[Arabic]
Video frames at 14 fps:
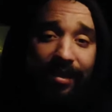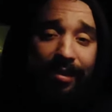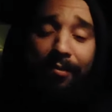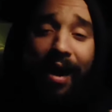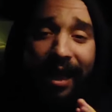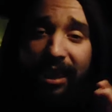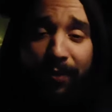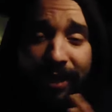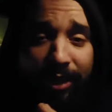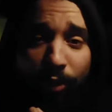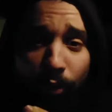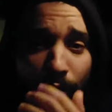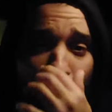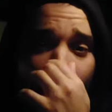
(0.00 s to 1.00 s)
الماتش باش
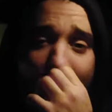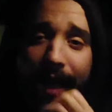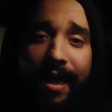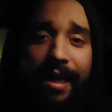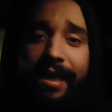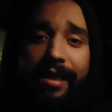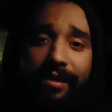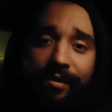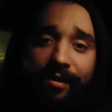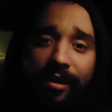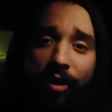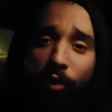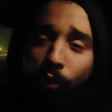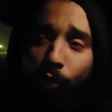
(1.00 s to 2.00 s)
نكونوا واقعيين
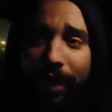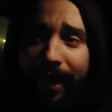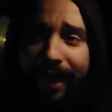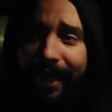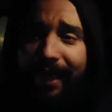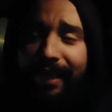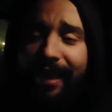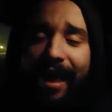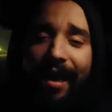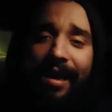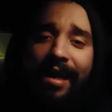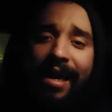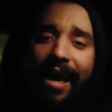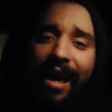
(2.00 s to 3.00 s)
هو اللي خلى
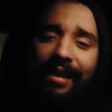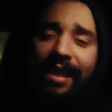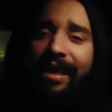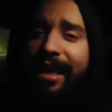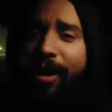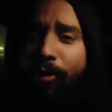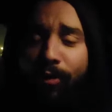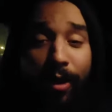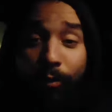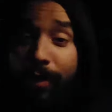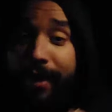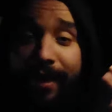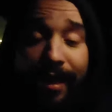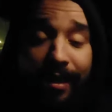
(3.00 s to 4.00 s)
عطى
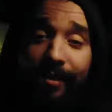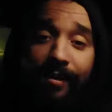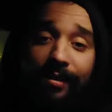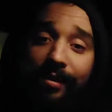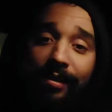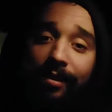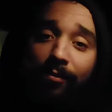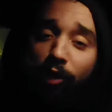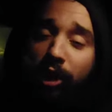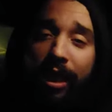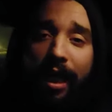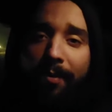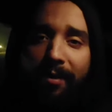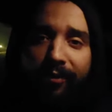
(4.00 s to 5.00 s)
الاولويه
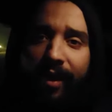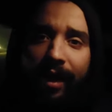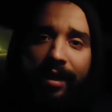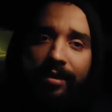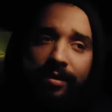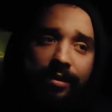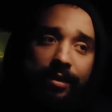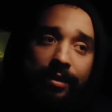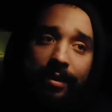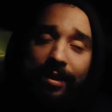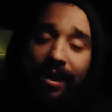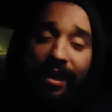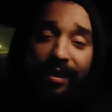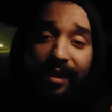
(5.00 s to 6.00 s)
للمنتخب الفرنسي
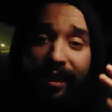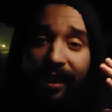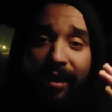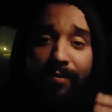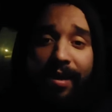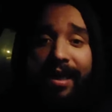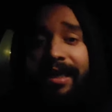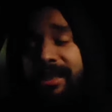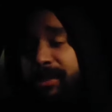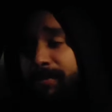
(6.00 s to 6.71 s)
لان ديما الا